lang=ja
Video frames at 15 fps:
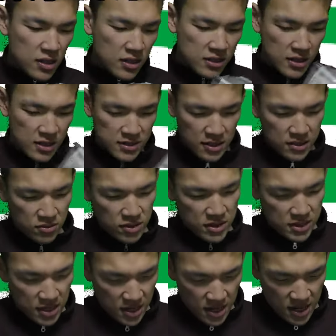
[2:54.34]
ラッカーサンドで
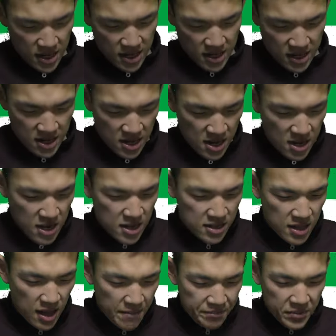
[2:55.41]
した
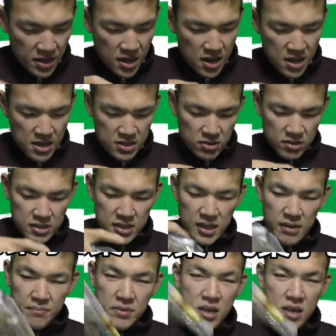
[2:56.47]
ねでその次